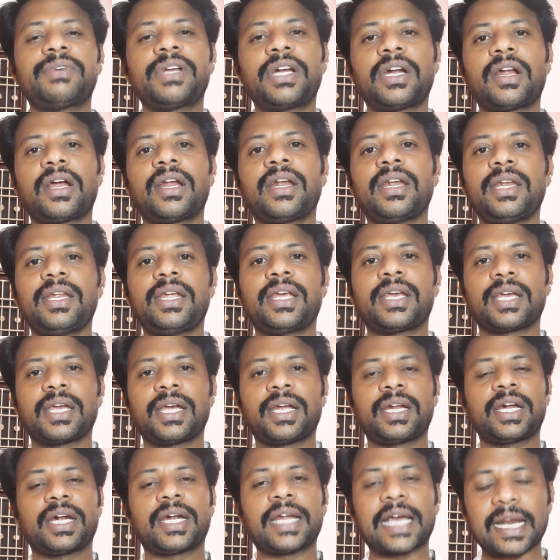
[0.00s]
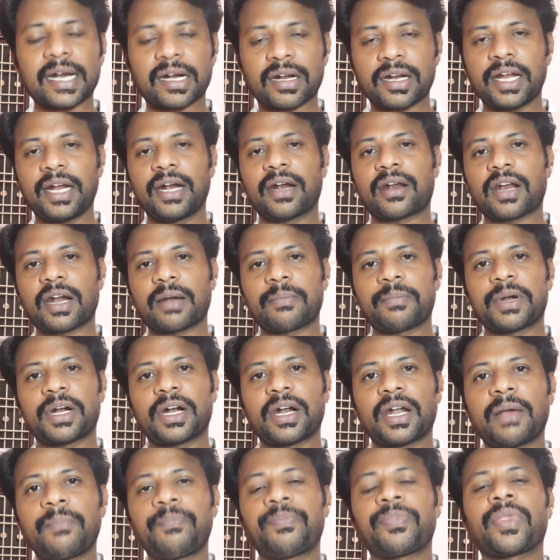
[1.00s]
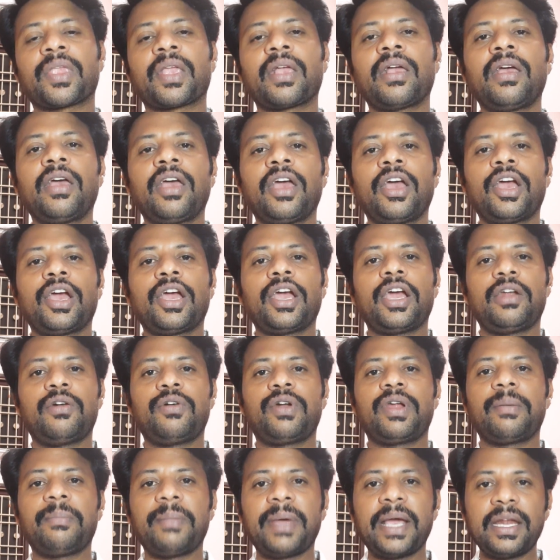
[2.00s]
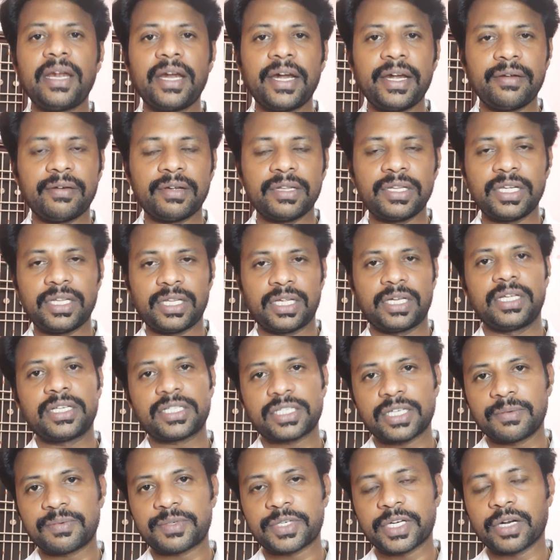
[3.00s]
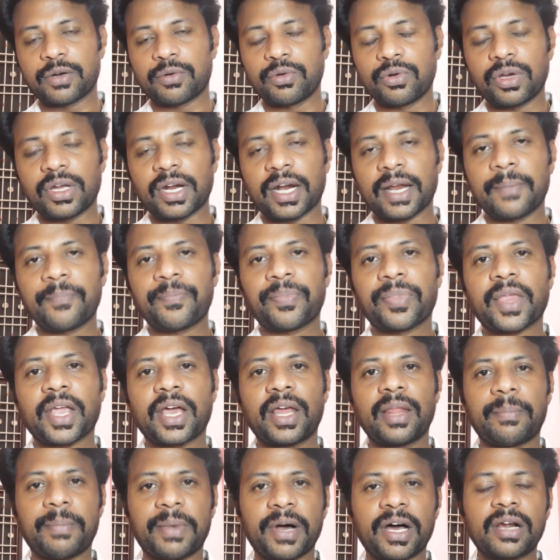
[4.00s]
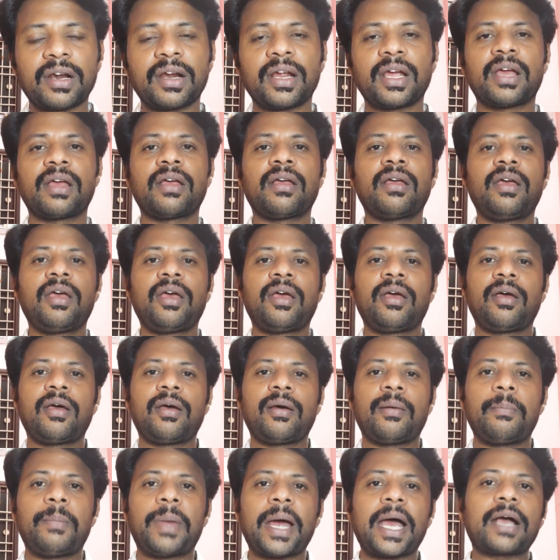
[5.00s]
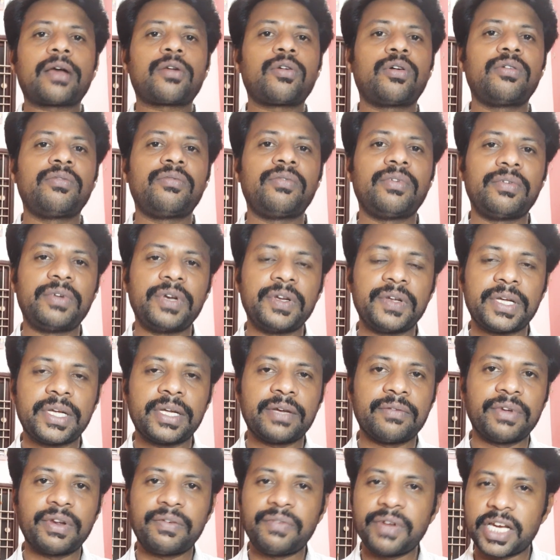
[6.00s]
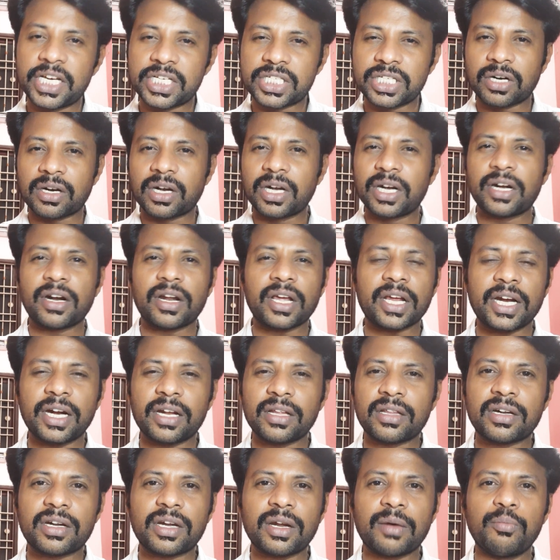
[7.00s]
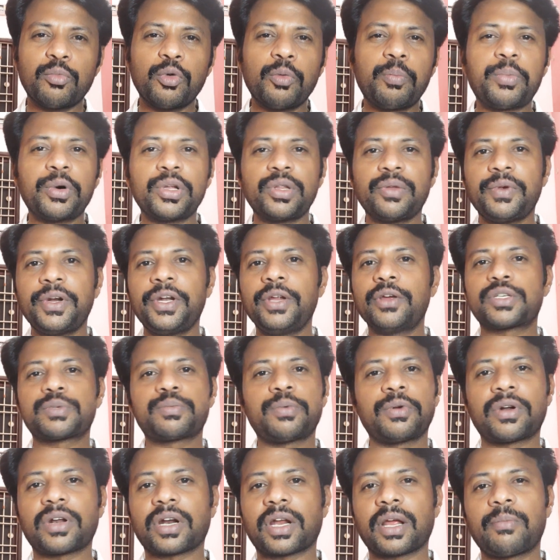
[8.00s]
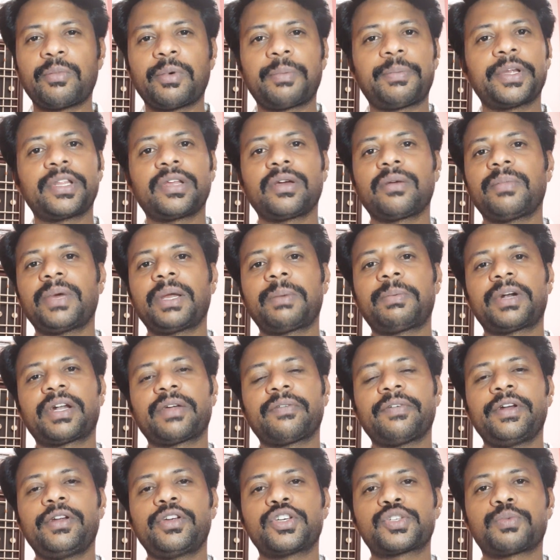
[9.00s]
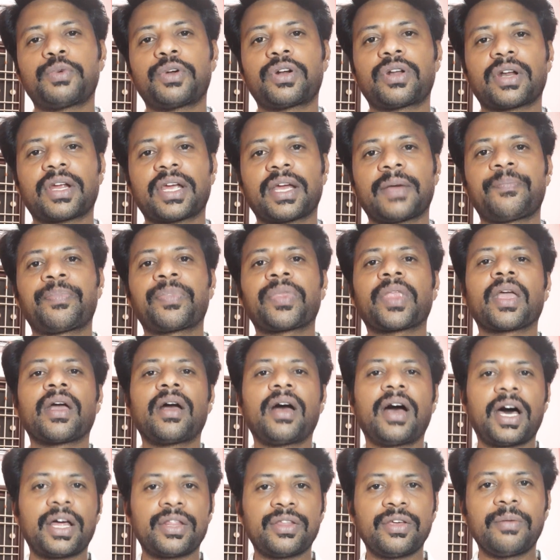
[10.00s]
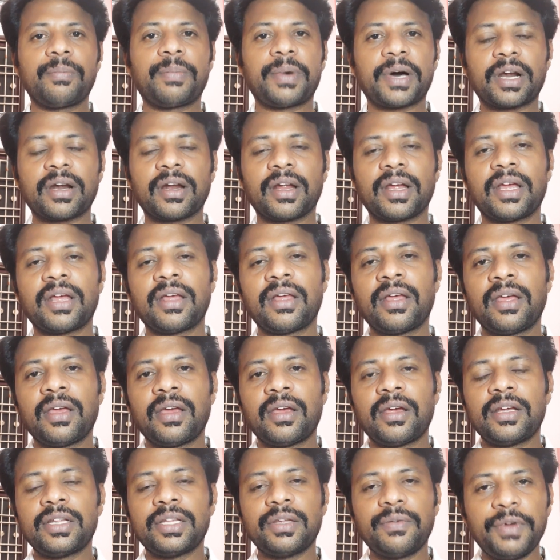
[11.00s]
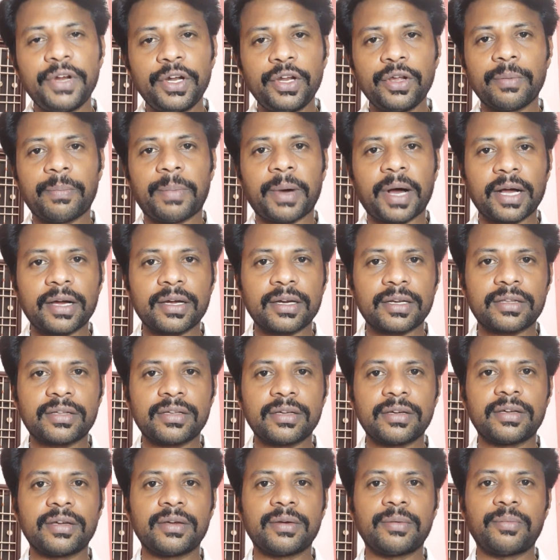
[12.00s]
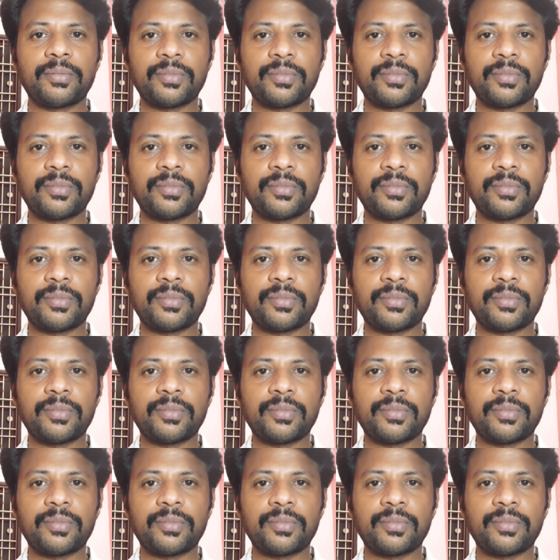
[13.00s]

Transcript: வேணும்னா நீங்கள் என்கிட்ட டேரெக்டாக இன்ட்ராக்ட் பண்ணலாம் என்னுடைய மெயில் ஐடி வந்து இந்த டிஸ்கிரிப்ஷனில் கொடுக்குறேன் அதை பாருங்கள் பேக்ரவுண்ட் வெரிஃபிகேஷன் ரிலேட்டடாக கிட்டத்தட்ட முப்பது வீடியோஸ் போட்டிருக்கேன் முப்பதுக்கும் மேற்பட்ட வீடியோஸ் போட்டிருக்கேன் அதையும் பாருங்கள் இந்த வீடியோ பார்க்குறதுக்கு